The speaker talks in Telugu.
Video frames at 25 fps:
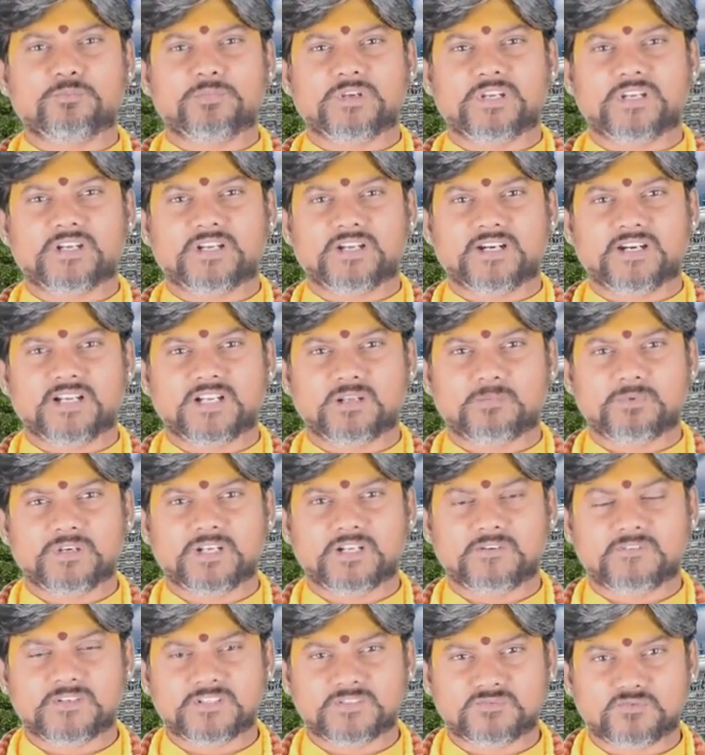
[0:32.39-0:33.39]
మీ
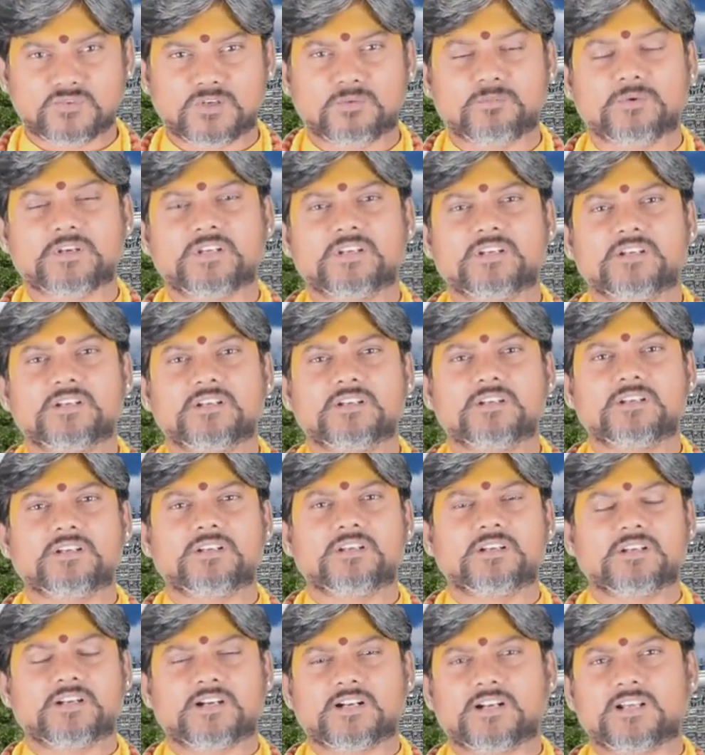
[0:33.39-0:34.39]
కాలభైరవ స్వామి
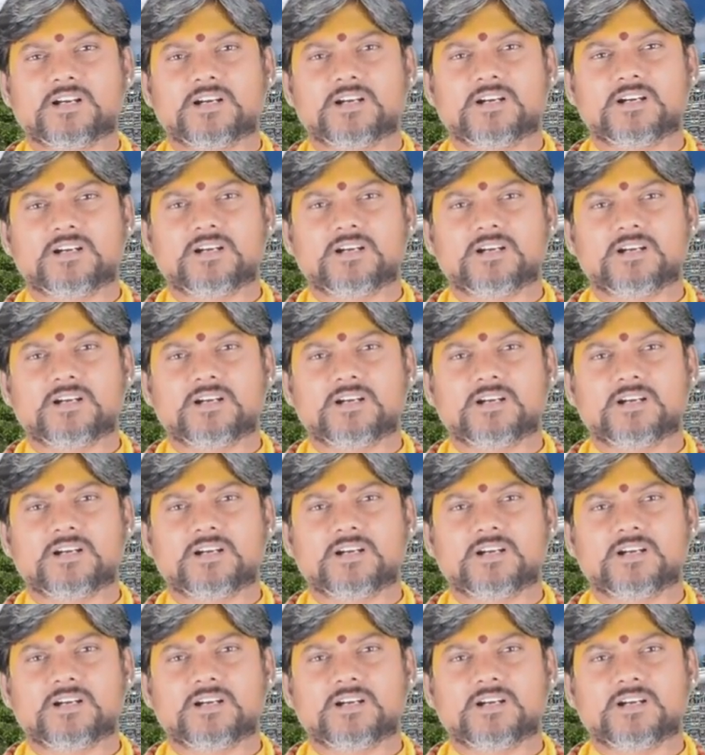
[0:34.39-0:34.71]
ఇక్కడ